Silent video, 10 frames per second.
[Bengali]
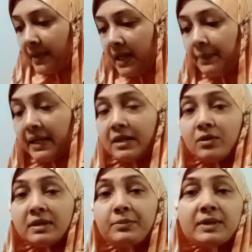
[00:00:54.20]
আমরা একটা
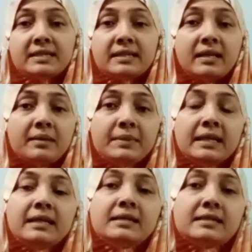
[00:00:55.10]
কথা বলেছিলাম
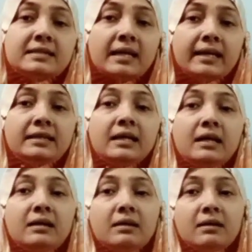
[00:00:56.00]
যে চাহিদা
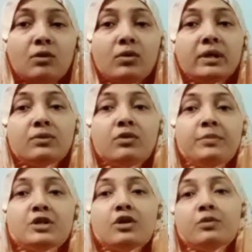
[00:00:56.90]
অনেকগুলো
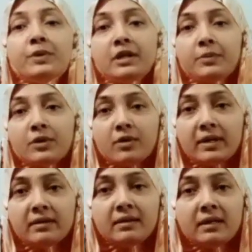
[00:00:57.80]
বিষয়ের উপর নির্ভর
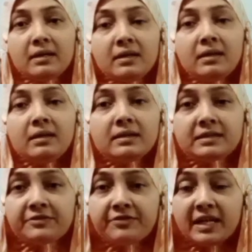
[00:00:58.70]
করে হ্যাঁ
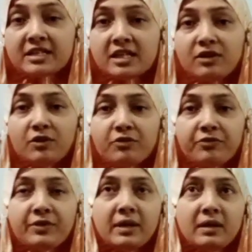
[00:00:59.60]
যে ফাংশন অফ
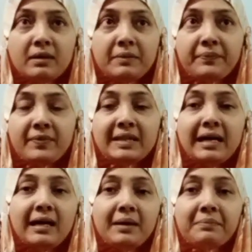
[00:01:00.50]
um,
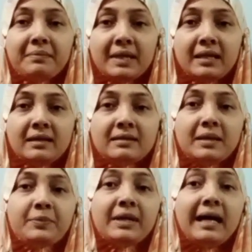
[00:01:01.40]
দাম
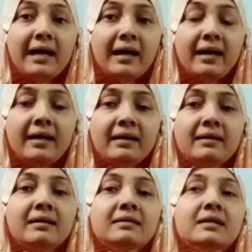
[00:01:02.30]
তারপরে আয়
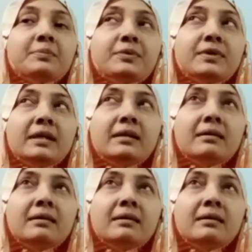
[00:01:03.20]
তারপরে